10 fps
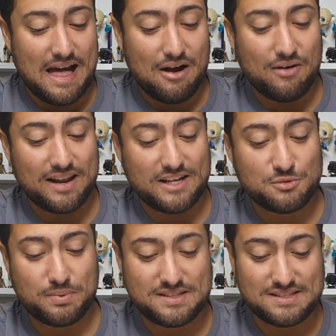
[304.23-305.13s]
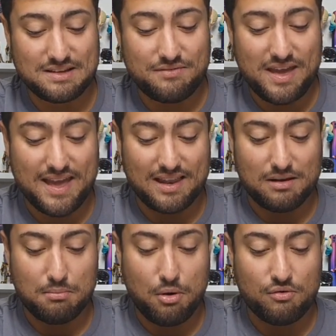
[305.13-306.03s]
agora a gente precisa ver
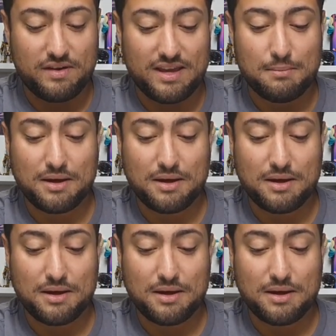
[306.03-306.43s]
ela. Bom, vem aqui